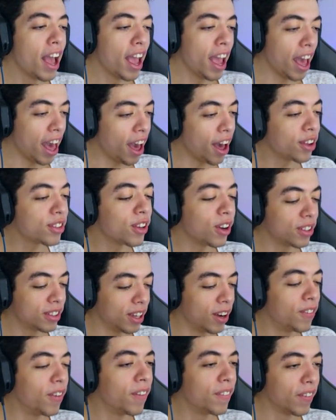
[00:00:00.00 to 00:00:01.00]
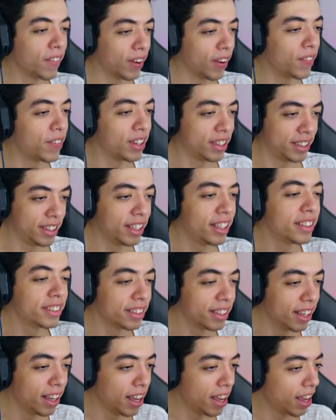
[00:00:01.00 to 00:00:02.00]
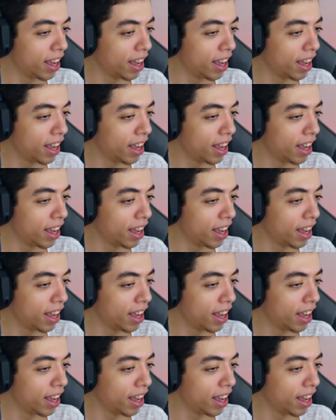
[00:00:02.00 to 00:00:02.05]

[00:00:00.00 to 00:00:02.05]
É, só o salmão mesmo que eu preciso.